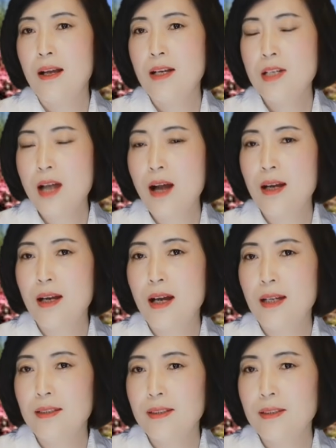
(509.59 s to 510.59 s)
上
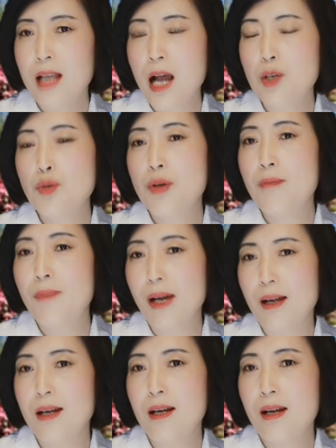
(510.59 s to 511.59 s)
了大学
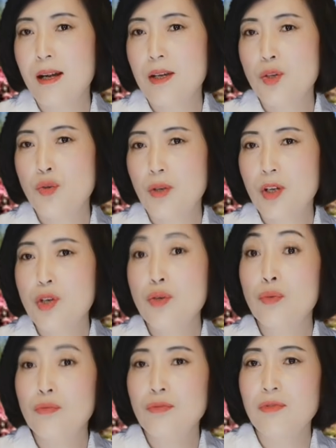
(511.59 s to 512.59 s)
本科学的是
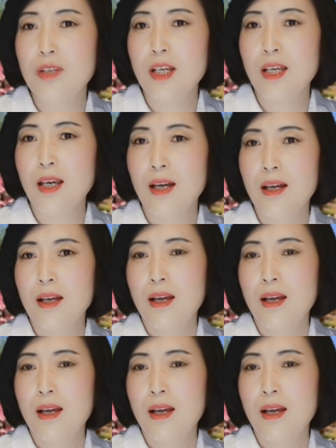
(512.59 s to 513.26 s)
物理，